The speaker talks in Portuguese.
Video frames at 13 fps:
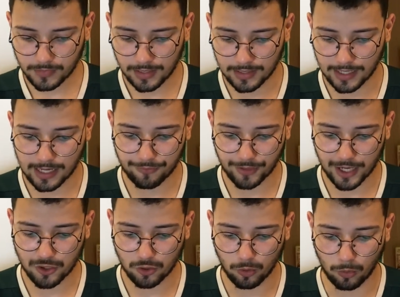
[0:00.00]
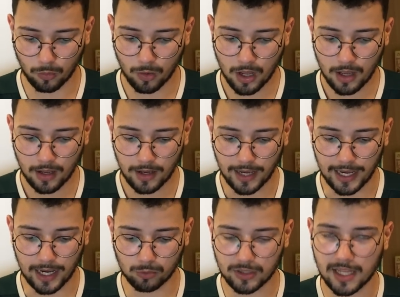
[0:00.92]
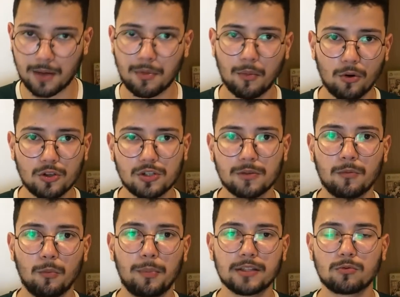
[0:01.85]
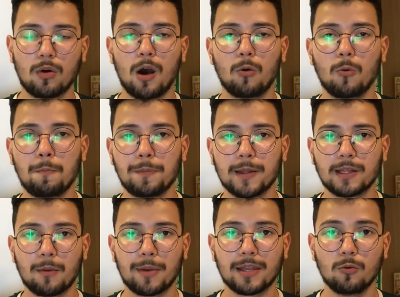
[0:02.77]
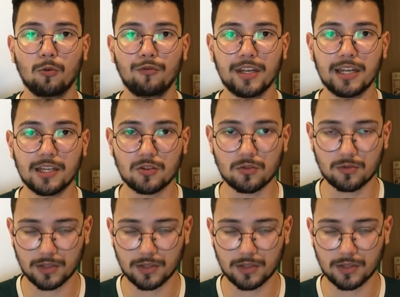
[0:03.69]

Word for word: Lá na frente com é, o Dada Belmonte, Pedro Raul e também o Vinícius.